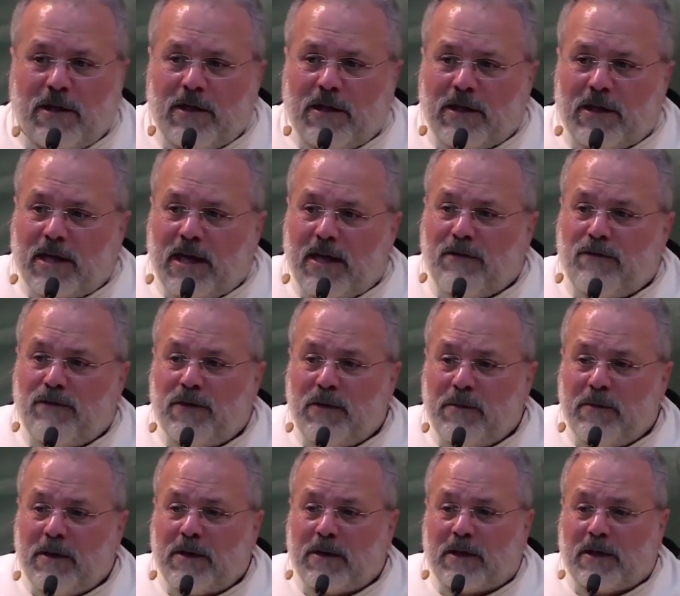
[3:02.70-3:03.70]
كان في
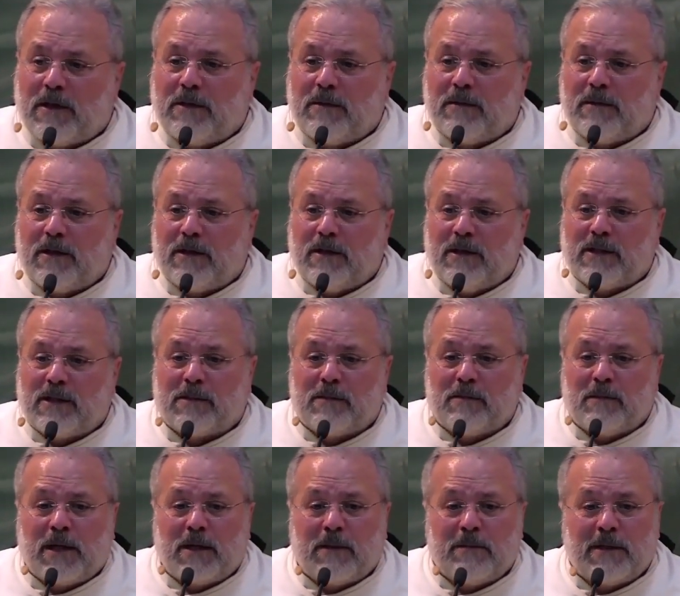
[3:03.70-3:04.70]
بركة
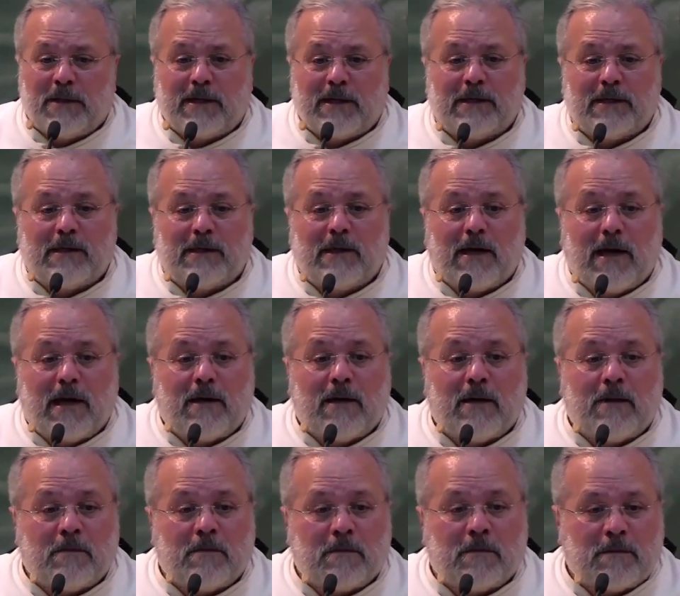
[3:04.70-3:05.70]
اسمها بركة
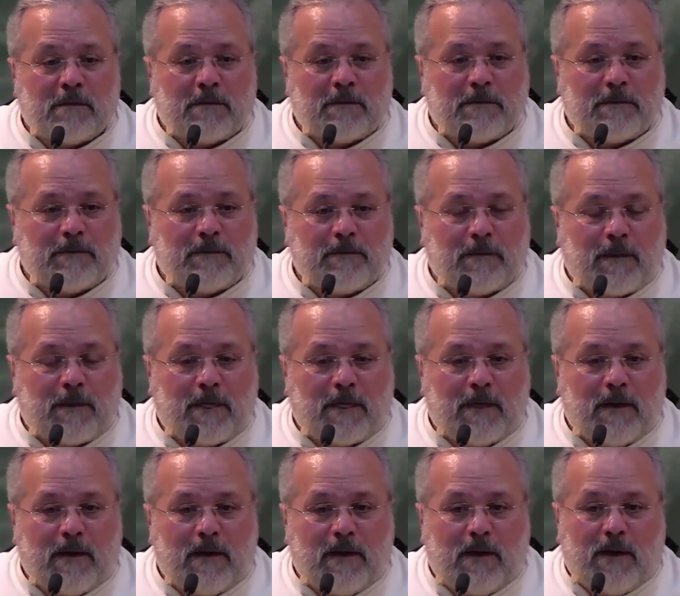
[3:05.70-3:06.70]
الغنم
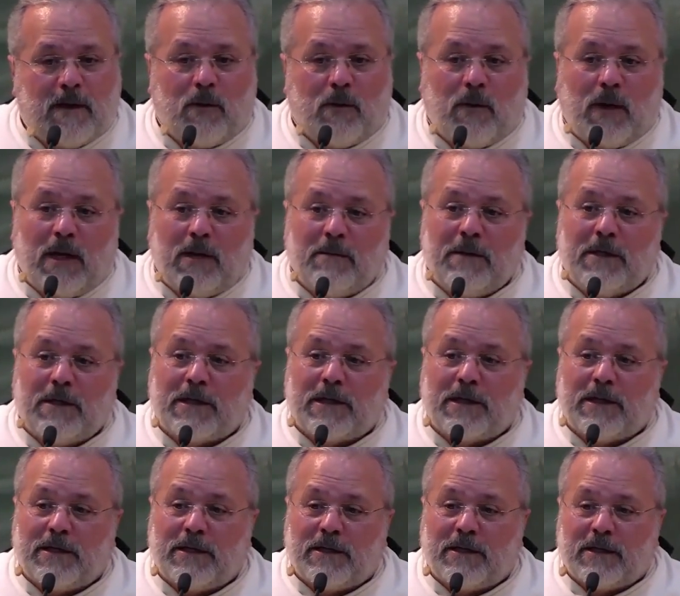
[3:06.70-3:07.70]

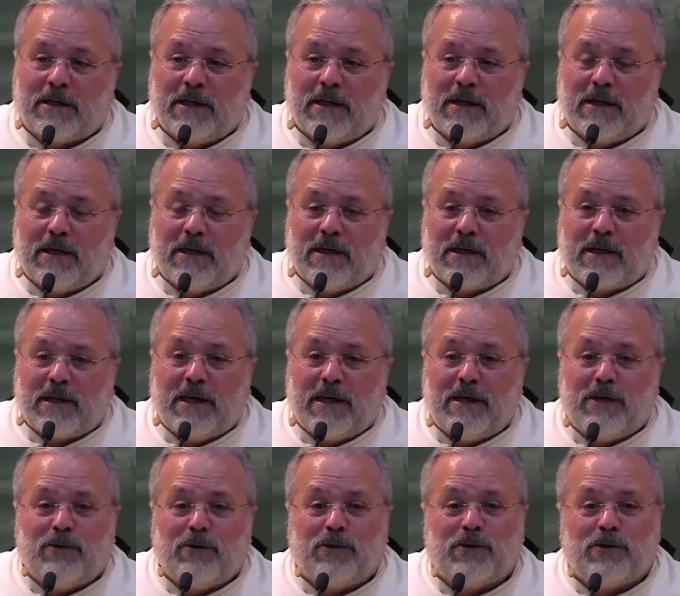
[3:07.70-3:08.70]
وهالبركة
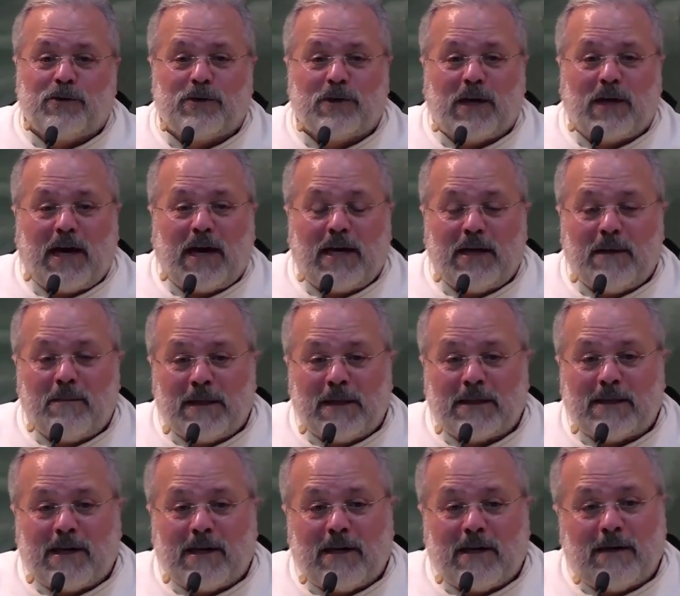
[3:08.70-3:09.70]
كانوا على
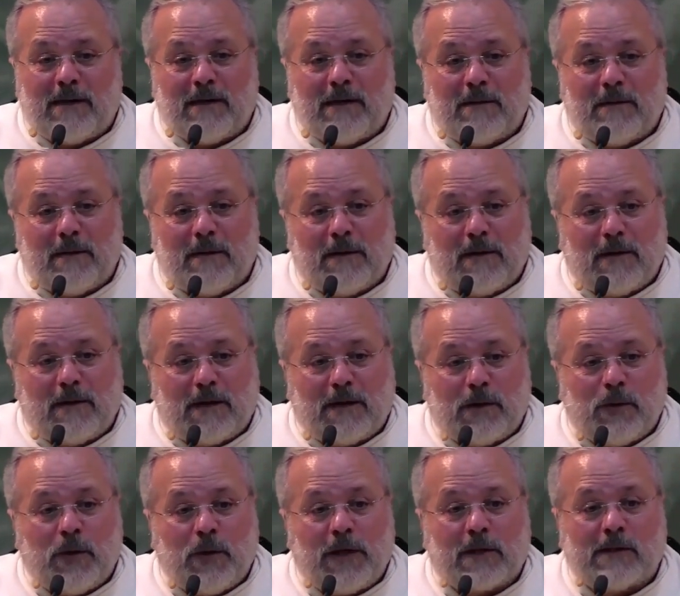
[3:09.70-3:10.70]
مدخل
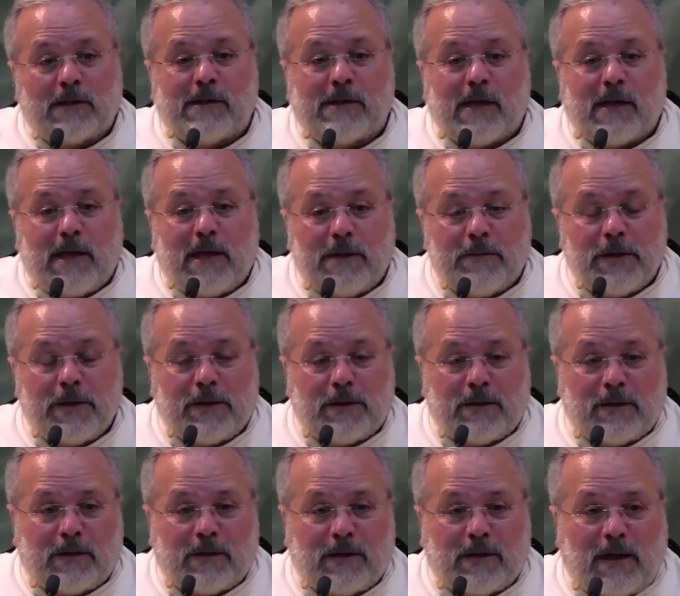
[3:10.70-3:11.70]
رواق
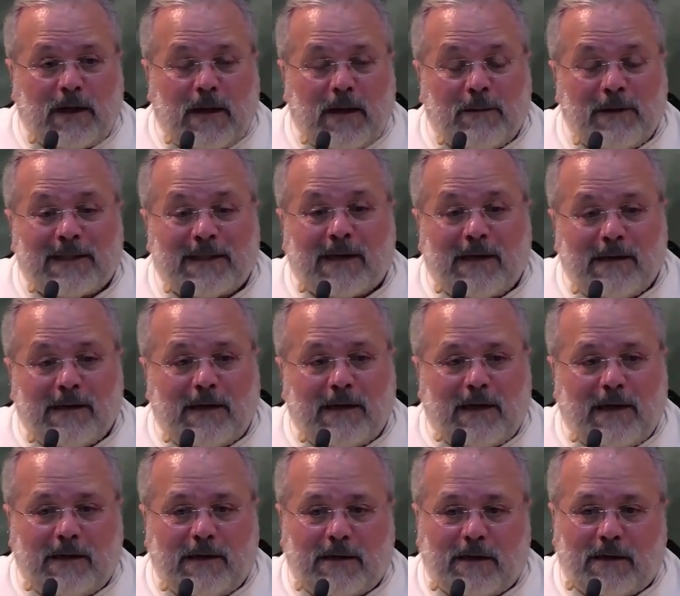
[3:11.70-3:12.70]
سليمان على مدخل
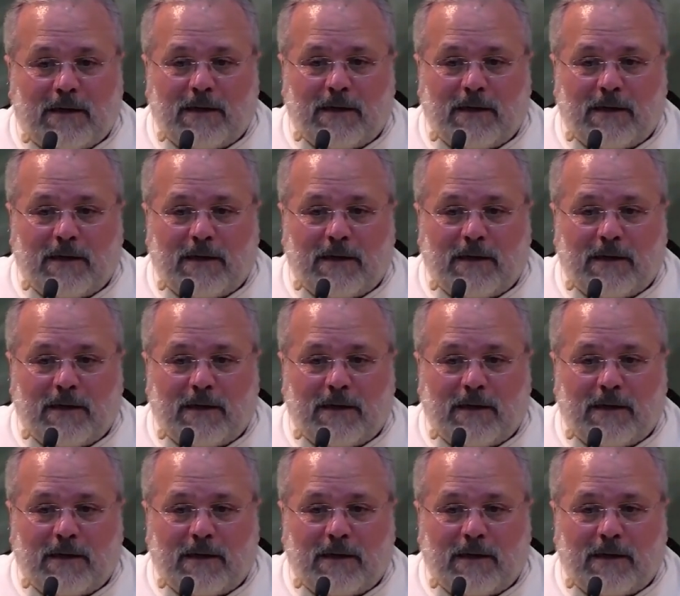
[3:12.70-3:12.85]
الهيكل